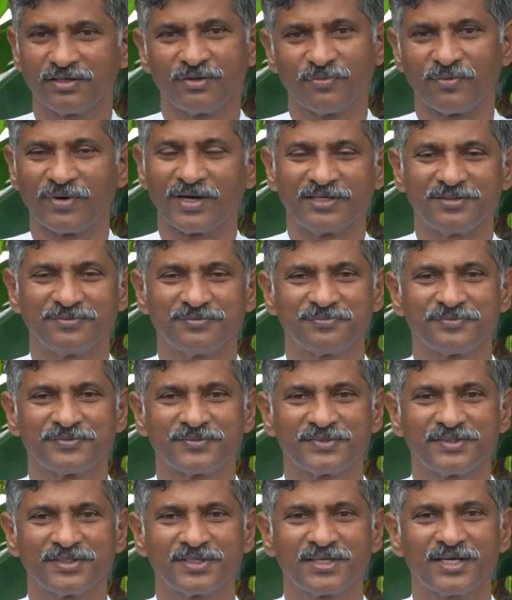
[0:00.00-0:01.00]
ఇవ్వాలి
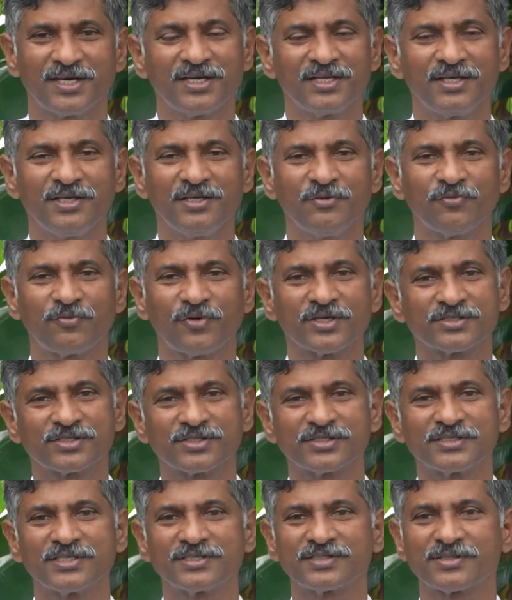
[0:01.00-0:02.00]
కానీ
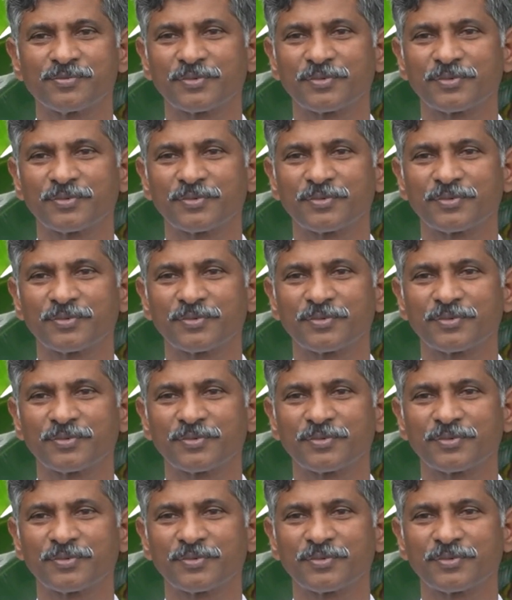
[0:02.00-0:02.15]
ఫాస్టింగ్ చేసే